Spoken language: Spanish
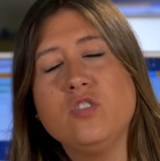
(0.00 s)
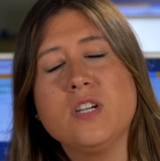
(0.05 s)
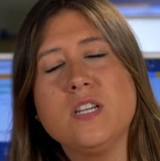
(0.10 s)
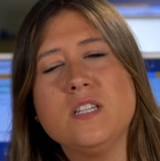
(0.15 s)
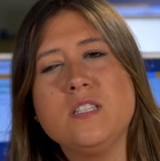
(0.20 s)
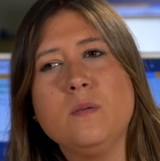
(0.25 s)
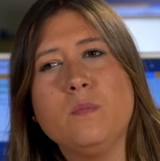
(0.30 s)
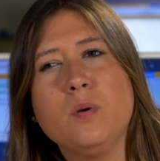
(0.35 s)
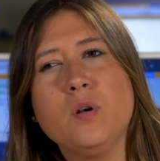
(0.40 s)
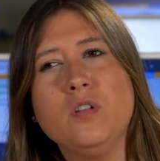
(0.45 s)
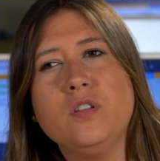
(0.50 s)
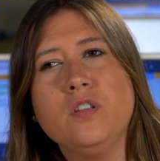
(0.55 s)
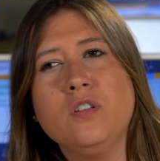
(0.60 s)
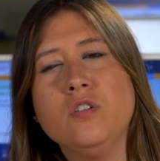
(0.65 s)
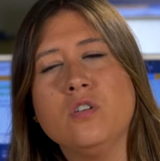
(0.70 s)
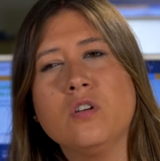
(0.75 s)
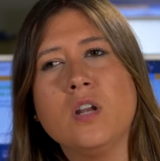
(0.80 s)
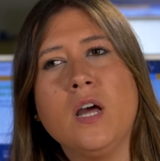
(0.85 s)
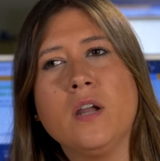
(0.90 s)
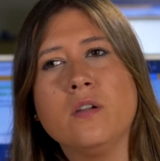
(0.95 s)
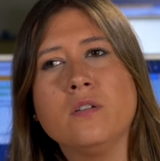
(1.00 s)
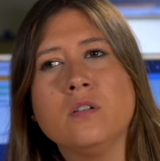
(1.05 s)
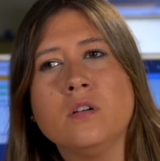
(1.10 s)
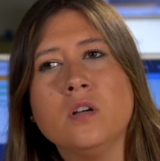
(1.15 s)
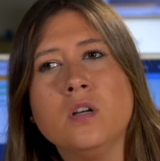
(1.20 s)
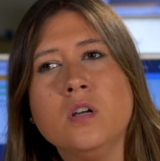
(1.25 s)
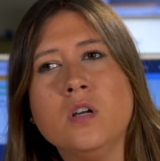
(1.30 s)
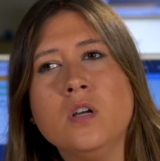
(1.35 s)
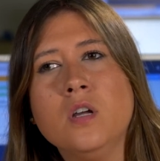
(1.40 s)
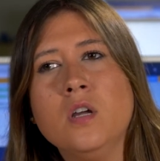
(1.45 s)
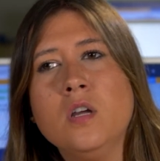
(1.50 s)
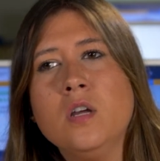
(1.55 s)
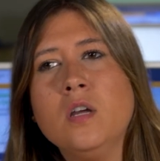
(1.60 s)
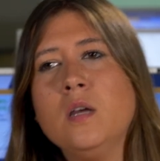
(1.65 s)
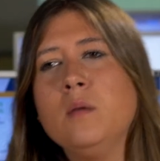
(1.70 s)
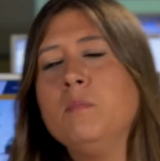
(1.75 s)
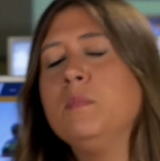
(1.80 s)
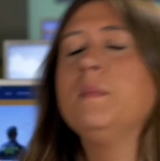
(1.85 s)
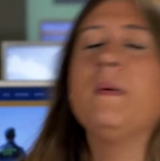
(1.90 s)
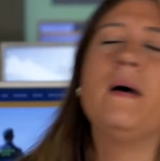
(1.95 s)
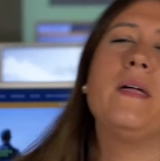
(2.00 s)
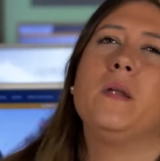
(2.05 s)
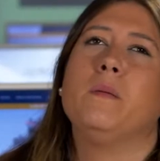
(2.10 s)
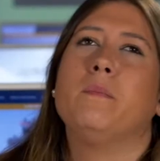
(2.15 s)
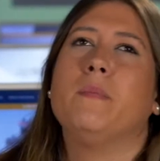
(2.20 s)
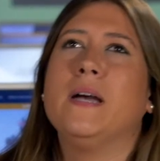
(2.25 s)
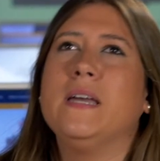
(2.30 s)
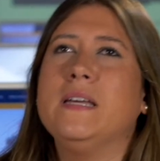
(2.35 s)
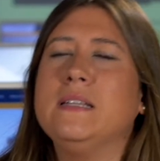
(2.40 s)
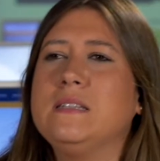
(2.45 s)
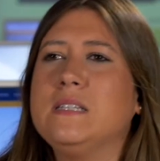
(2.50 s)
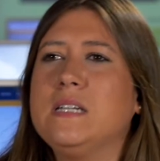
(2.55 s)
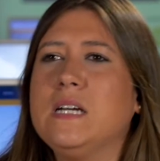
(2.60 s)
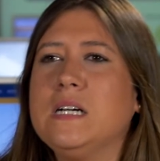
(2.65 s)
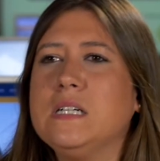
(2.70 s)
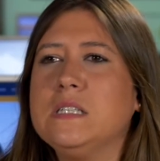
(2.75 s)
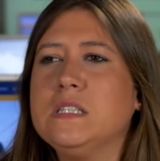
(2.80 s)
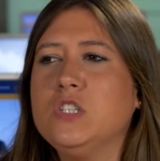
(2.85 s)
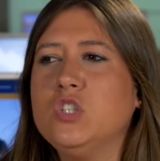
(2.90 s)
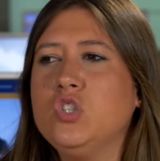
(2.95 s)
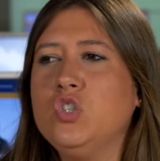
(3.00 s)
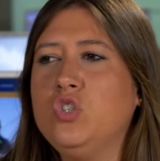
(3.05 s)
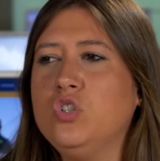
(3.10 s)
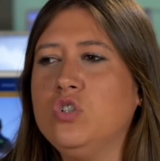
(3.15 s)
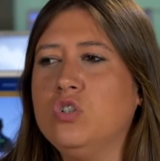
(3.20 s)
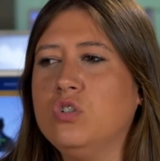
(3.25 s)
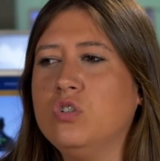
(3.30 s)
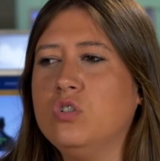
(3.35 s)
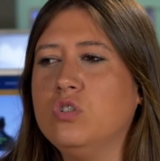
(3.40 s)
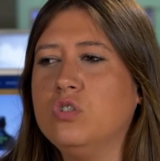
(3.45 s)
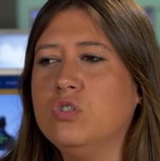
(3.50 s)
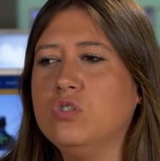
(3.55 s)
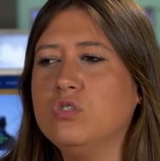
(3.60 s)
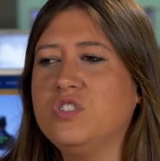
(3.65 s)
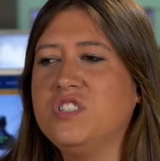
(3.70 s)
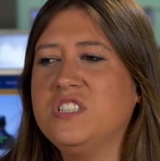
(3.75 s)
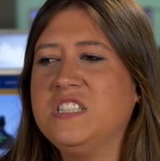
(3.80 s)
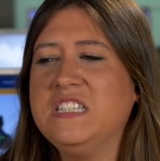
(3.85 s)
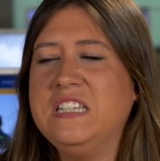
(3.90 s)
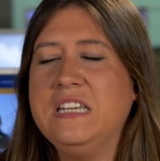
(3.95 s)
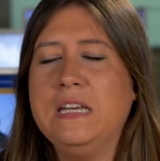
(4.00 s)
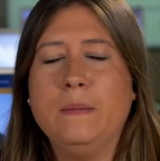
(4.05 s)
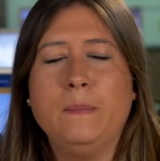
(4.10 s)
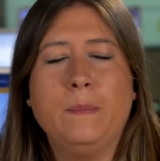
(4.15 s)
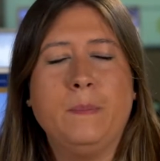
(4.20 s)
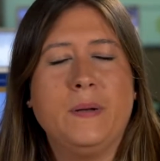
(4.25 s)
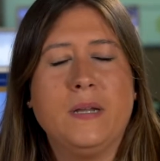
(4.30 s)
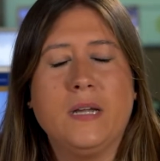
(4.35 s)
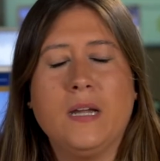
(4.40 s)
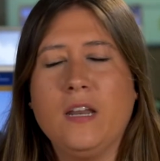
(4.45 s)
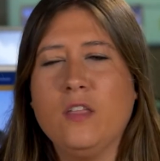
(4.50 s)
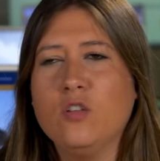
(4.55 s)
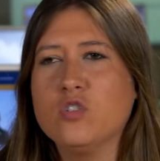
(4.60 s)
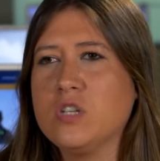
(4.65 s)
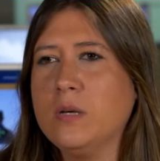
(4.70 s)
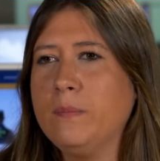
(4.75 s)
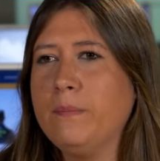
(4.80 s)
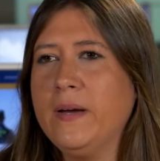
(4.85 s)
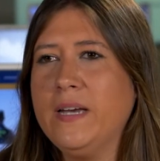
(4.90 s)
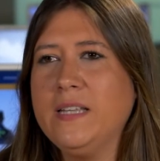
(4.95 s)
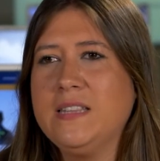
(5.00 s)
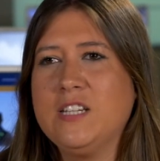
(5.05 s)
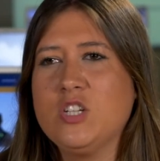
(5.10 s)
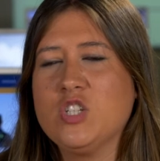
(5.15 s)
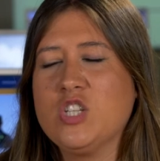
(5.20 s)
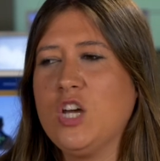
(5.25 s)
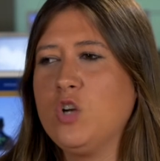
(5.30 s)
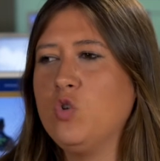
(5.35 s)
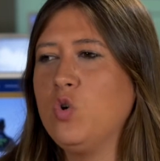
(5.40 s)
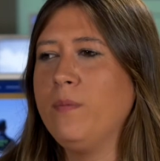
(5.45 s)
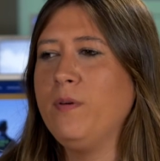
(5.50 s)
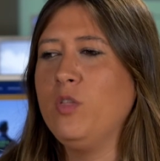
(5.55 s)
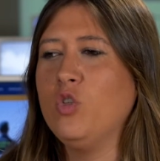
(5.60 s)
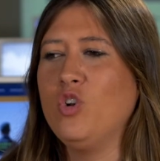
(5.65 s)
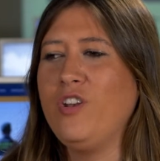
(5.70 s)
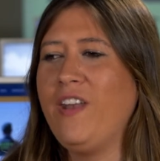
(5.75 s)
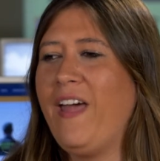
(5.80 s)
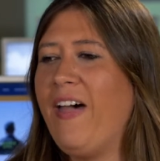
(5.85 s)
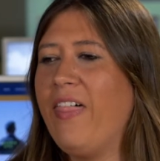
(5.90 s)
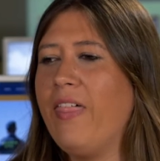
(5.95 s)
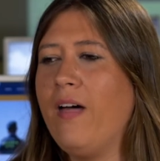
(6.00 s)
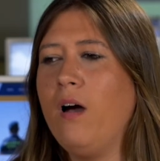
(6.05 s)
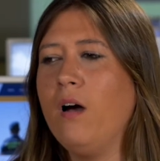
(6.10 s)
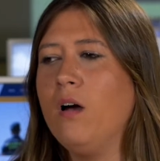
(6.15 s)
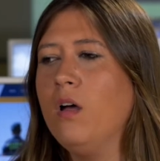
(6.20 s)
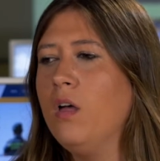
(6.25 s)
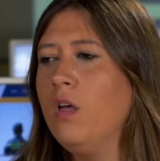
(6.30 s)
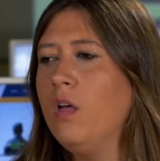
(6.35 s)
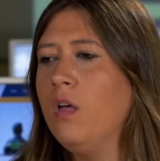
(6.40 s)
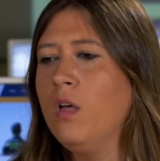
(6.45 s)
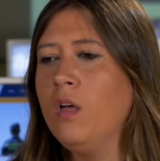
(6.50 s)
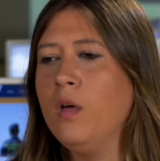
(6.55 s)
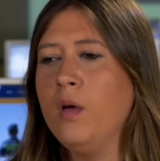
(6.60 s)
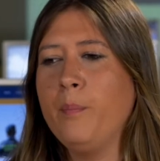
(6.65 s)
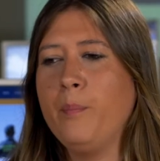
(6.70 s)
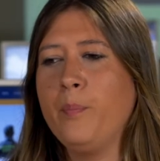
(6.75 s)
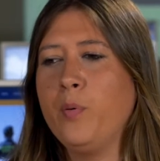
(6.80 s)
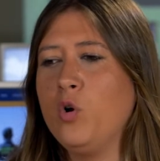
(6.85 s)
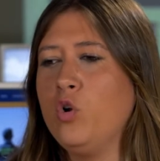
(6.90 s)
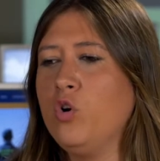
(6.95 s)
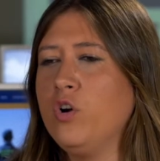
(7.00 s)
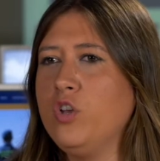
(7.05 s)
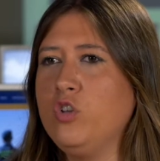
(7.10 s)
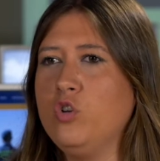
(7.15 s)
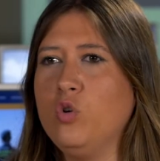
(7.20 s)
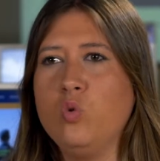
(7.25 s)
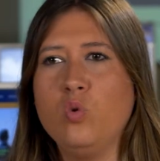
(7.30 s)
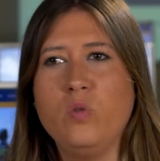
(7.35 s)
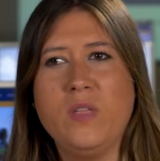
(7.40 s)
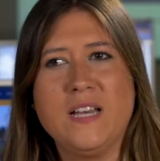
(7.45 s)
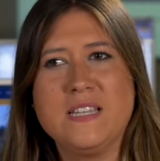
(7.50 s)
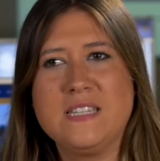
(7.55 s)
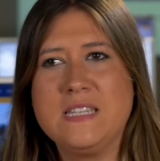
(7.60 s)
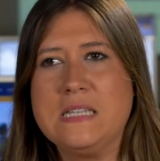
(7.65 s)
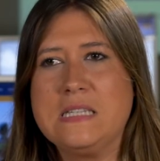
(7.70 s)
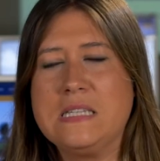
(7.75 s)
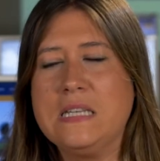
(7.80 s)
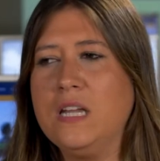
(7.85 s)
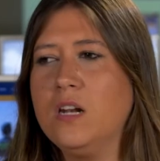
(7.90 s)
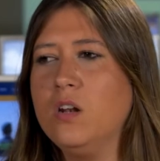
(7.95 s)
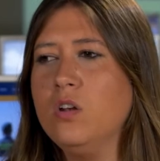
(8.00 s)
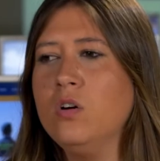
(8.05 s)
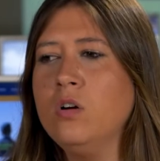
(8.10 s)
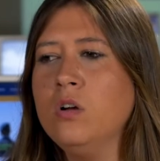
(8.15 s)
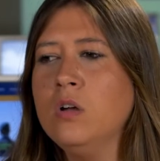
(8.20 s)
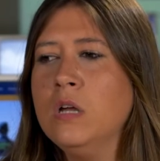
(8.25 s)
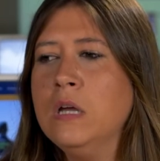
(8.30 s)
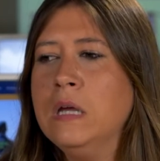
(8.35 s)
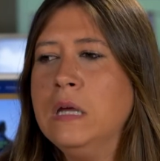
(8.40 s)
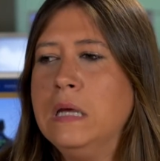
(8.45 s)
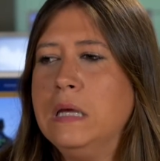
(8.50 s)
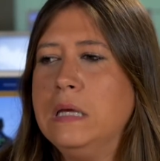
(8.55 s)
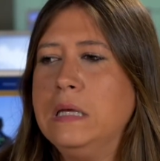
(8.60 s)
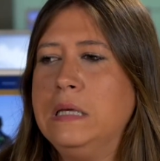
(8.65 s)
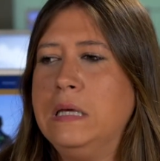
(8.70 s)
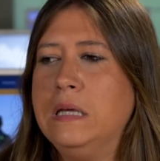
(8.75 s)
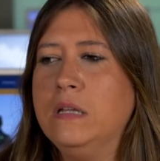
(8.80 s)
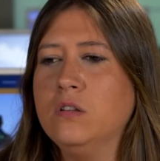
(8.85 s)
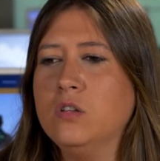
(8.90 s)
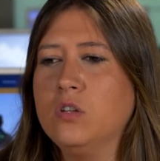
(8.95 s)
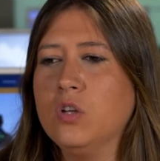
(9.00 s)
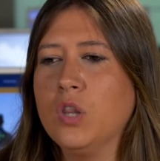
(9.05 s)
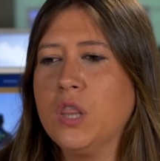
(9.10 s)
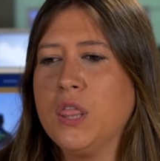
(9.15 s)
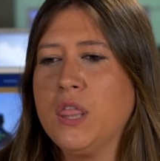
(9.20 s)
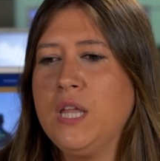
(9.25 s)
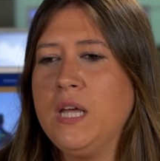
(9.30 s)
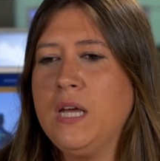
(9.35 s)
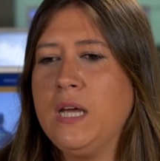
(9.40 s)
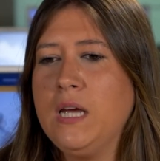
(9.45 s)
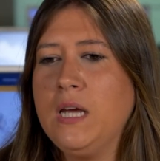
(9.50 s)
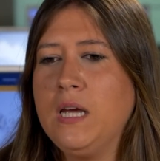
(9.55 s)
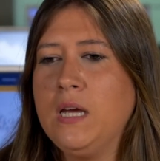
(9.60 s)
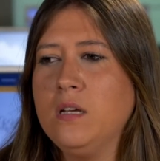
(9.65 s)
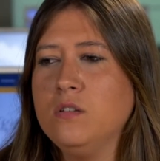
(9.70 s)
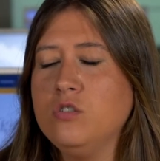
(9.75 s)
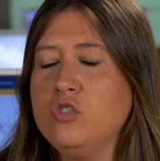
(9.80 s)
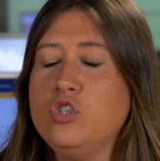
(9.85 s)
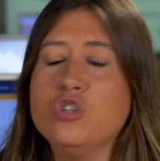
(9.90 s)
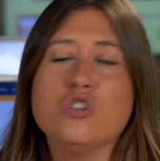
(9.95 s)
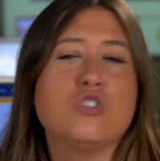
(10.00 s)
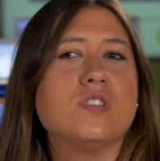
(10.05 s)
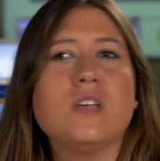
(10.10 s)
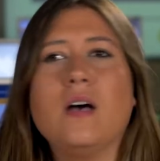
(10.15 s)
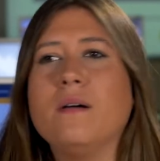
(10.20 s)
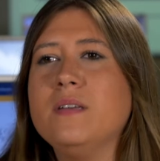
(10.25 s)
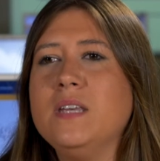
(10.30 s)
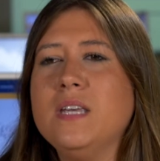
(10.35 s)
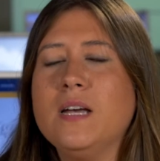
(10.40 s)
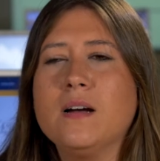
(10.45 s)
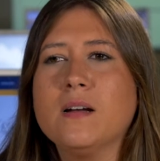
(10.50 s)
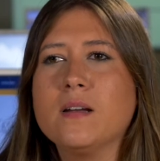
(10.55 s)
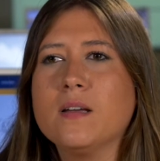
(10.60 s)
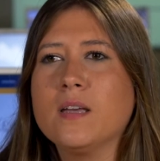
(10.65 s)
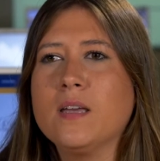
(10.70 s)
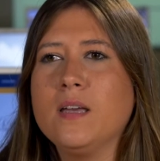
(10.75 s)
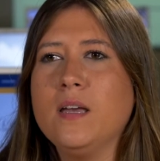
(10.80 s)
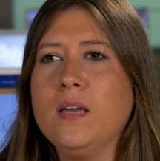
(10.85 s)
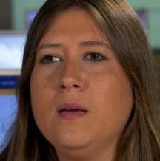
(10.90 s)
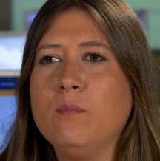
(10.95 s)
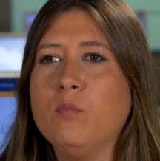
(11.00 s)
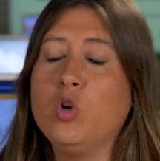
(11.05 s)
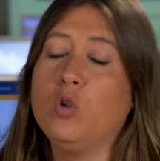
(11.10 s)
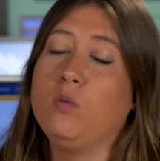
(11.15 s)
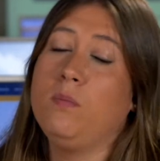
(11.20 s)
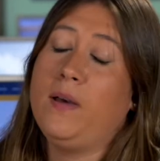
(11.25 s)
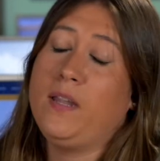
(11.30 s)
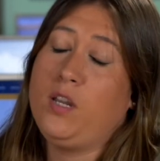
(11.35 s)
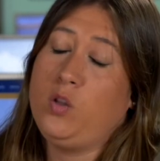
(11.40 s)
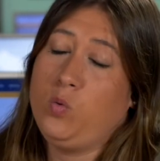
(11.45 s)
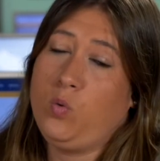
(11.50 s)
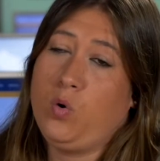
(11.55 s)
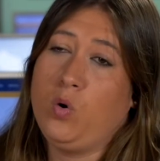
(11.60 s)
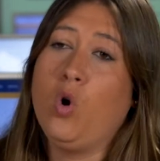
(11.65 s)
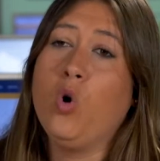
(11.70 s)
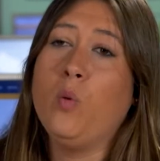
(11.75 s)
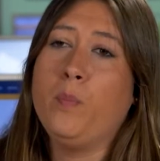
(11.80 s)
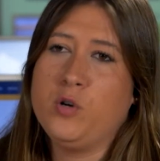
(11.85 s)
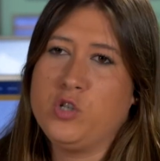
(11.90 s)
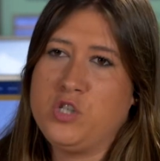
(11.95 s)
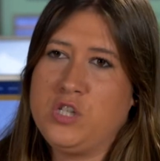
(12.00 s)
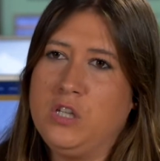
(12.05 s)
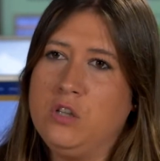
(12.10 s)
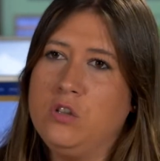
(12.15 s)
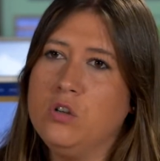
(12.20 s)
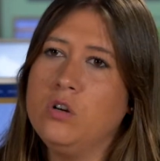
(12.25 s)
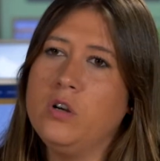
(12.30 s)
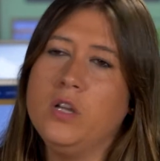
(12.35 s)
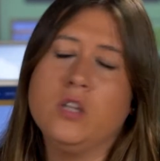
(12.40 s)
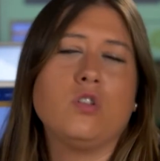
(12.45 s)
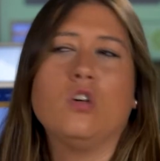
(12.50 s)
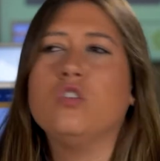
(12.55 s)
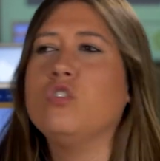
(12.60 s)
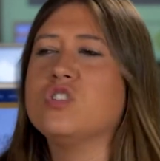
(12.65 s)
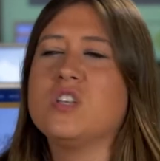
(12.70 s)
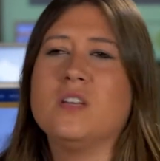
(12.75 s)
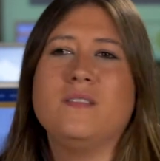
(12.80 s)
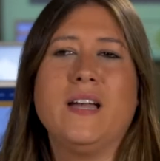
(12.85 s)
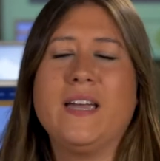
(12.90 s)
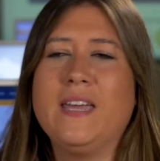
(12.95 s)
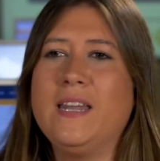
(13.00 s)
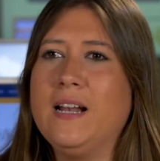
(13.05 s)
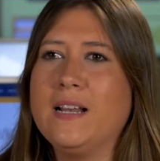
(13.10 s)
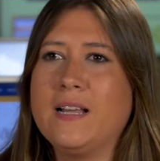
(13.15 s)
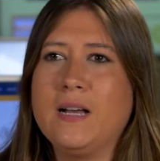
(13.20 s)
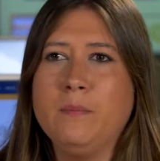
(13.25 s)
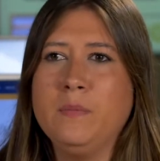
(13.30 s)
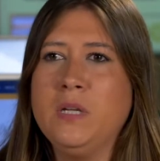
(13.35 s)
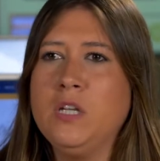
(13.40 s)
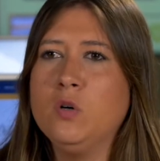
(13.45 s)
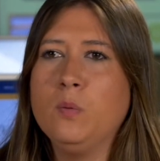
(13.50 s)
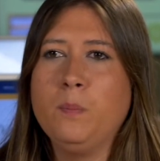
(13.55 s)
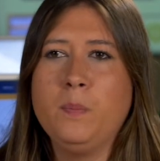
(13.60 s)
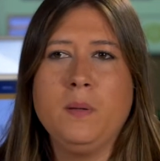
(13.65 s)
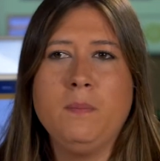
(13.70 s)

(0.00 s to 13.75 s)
Yo es que siempre lo he tenido claro. Mi madre es maestra, yo siempre he querido ser maestra, o sea, no ha habido nada por lo que yo dudase serlo. Y entonces yo sabía que, bueno, mi madre opositó, entonces yo sabía que era el camino.